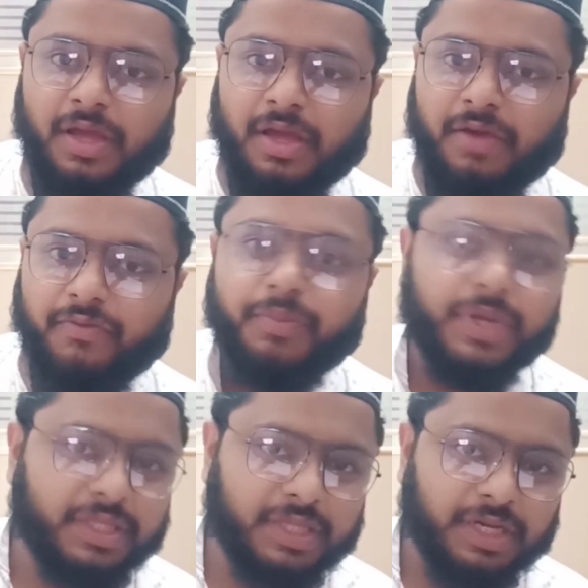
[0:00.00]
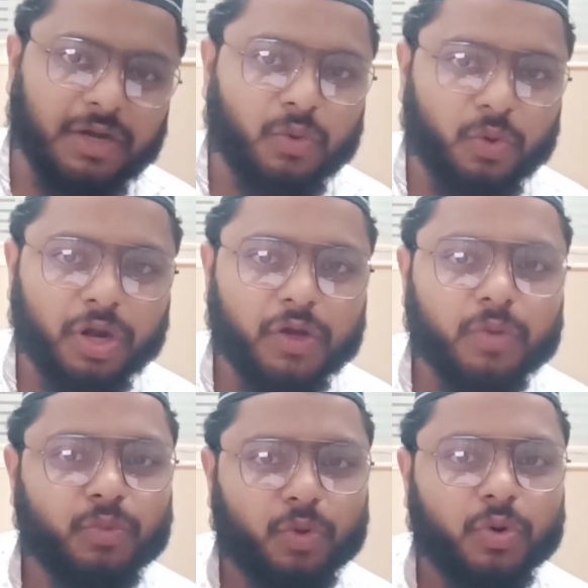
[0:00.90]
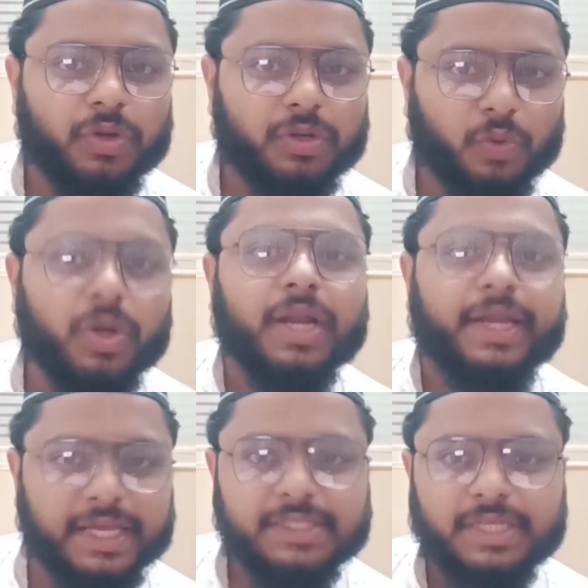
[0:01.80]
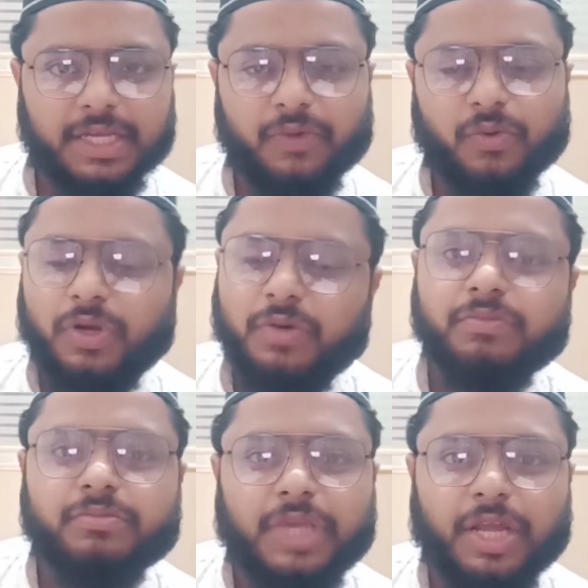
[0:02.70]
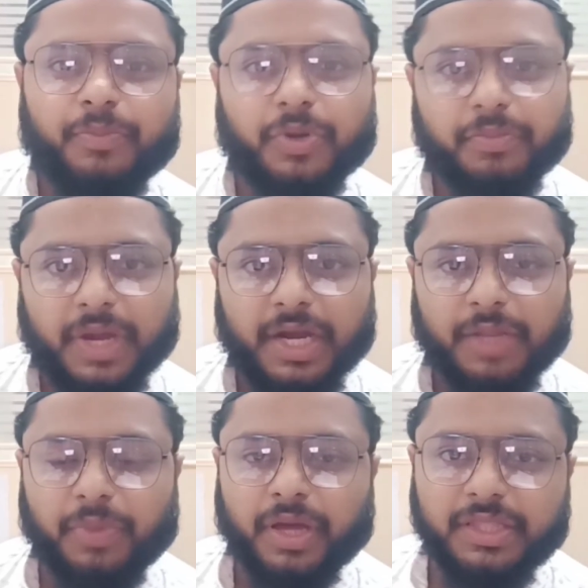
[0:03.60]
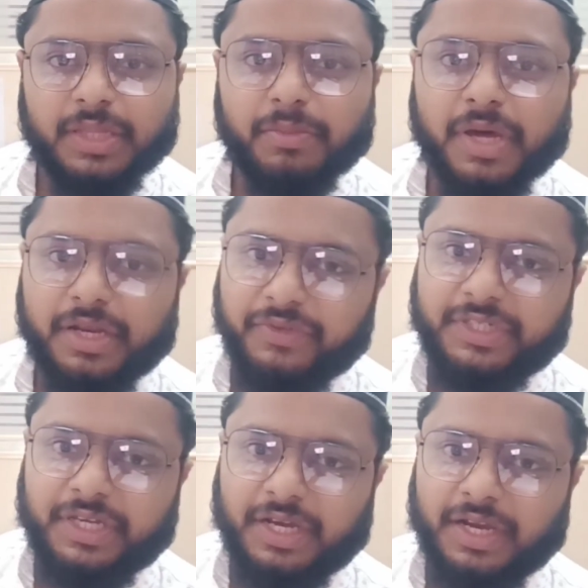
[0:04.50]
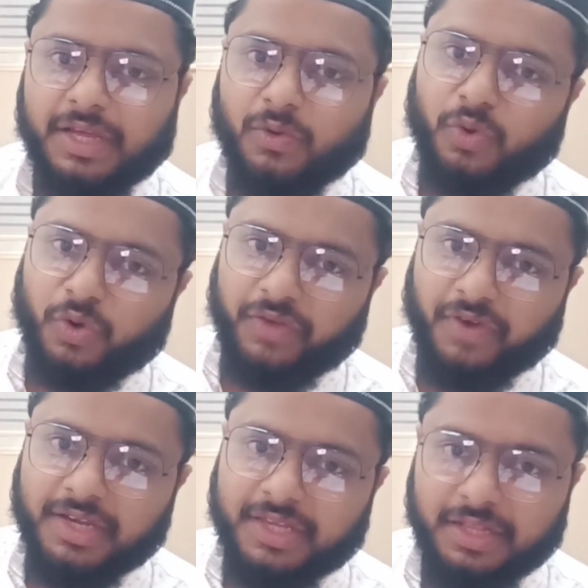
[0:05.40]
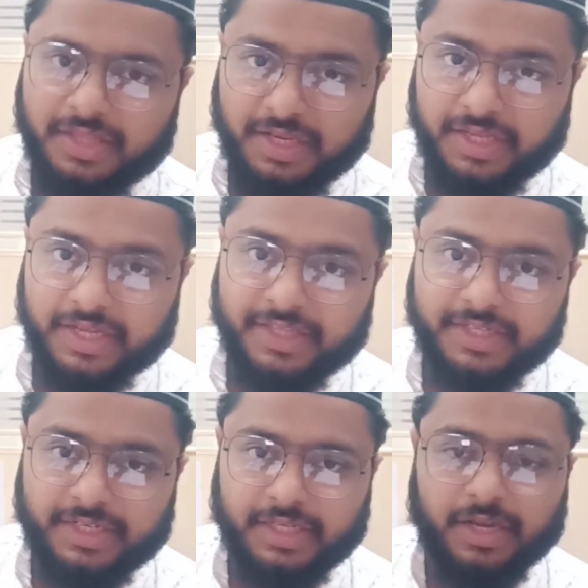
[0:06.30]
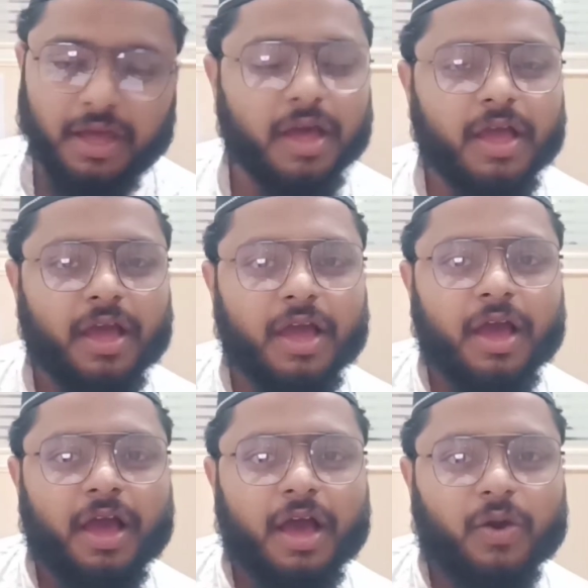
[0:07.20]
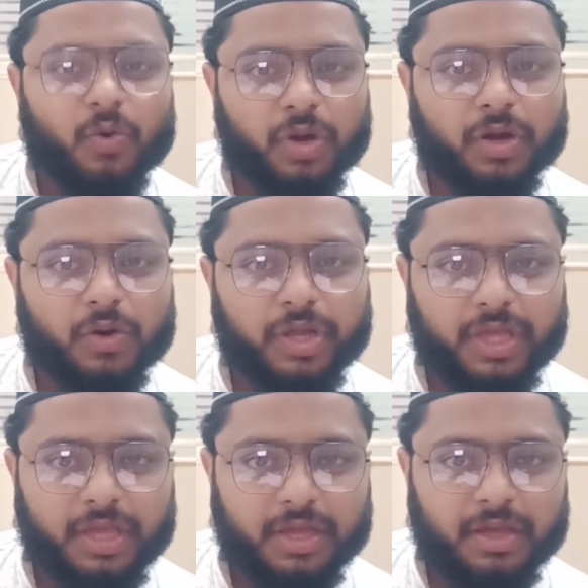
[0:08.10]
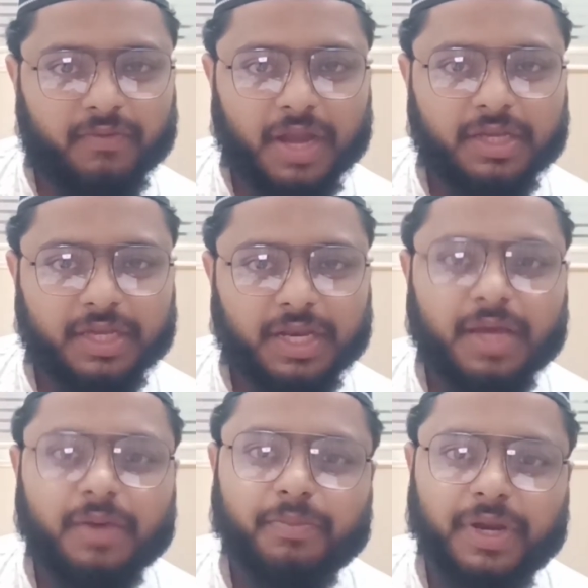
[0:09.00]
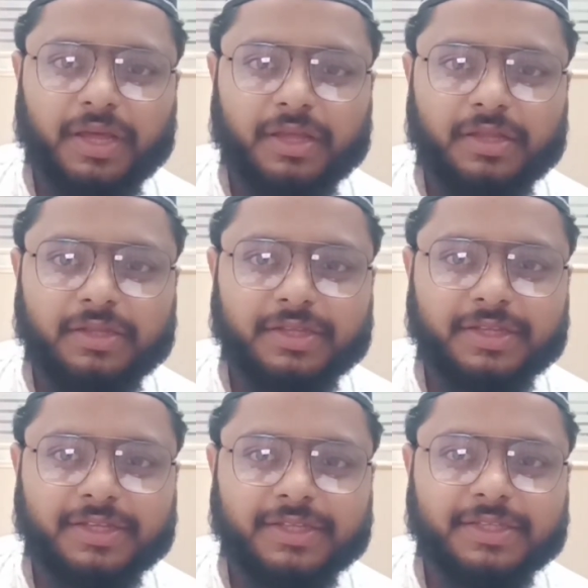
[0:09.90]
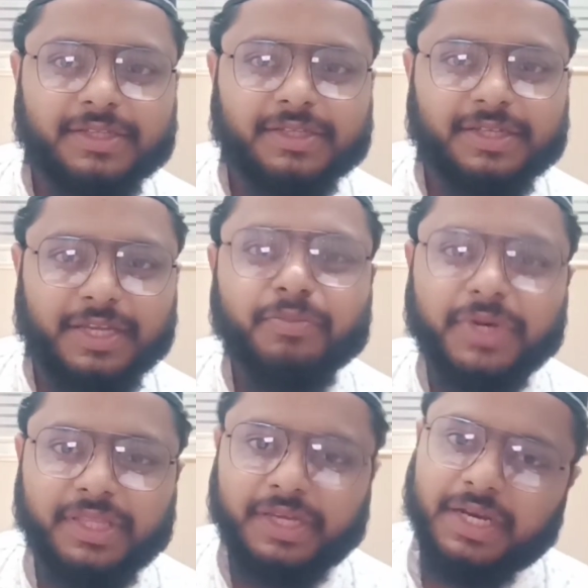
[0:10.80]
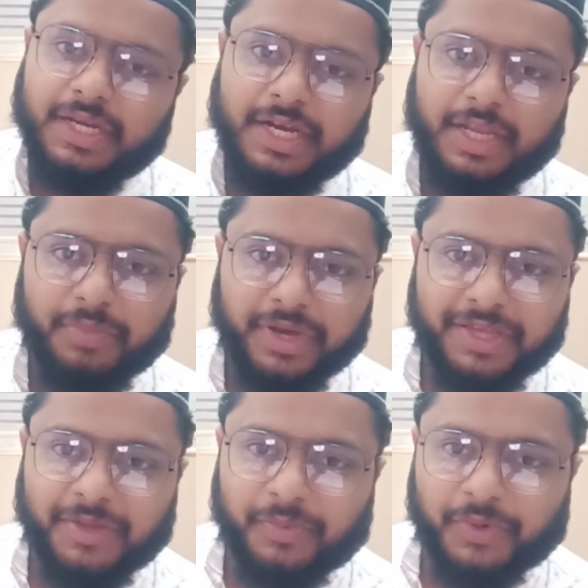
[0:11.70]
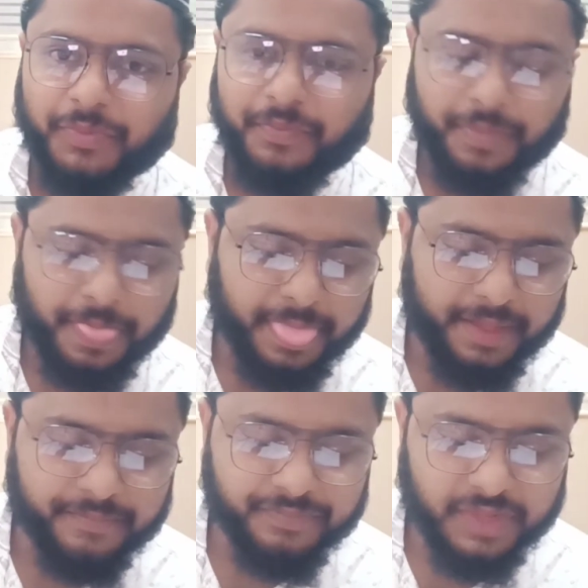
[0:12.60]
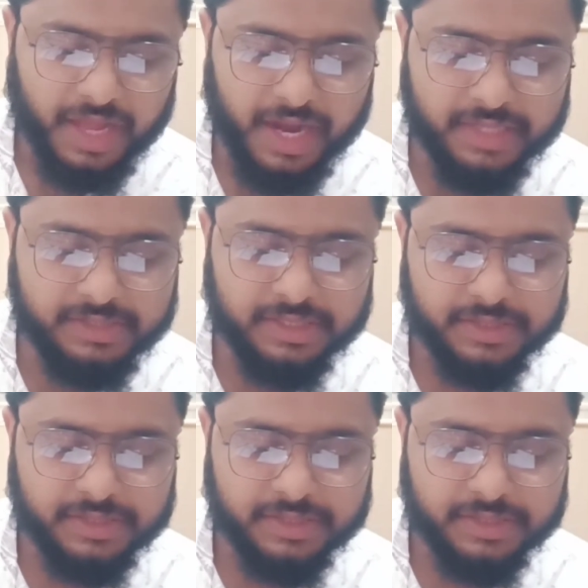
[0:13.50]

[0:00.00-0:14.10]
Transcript: விபரீதங்கள் உங்களுக்கும் உங்களுக்கு உங்களை நேசிக்கிறவங்களுக்கும் ஏற்படும் கண்டிப்பாக இந்த மாதிரி விஷயங்களை உங்களுடைய வாழ்க்கையிலேருந்து நீங்கள் எடுத்துக்கிட்டிங்கன்னா உங்களுடைய வாழ்க்கையில் பல நிம்மதிகள் கண்டிப்பாக ஏற்படும் அடுத்தது